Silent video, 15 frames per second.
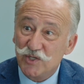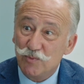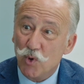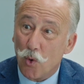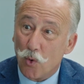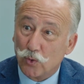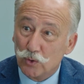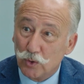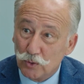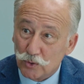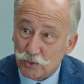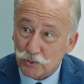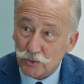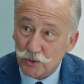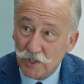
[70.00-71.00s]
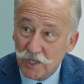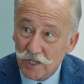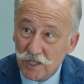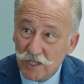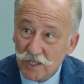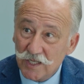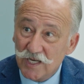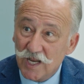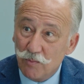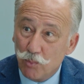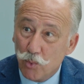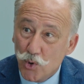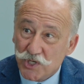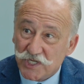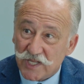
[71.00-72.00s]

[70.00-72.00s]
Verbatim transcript: için bir okul olur. Yine bu